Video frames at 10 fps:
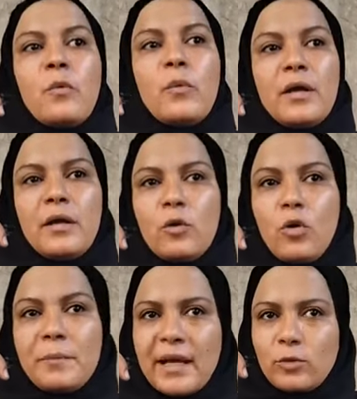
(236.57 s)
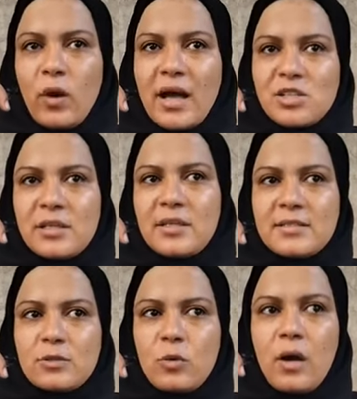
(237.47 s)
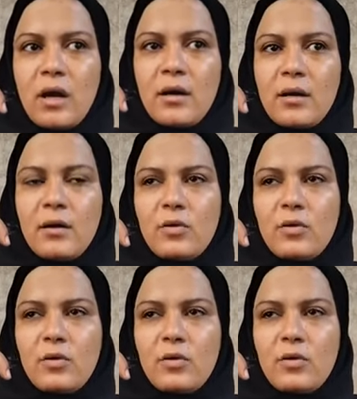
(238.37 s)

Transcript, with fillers: وجم ياخدوها عشان ينزلوها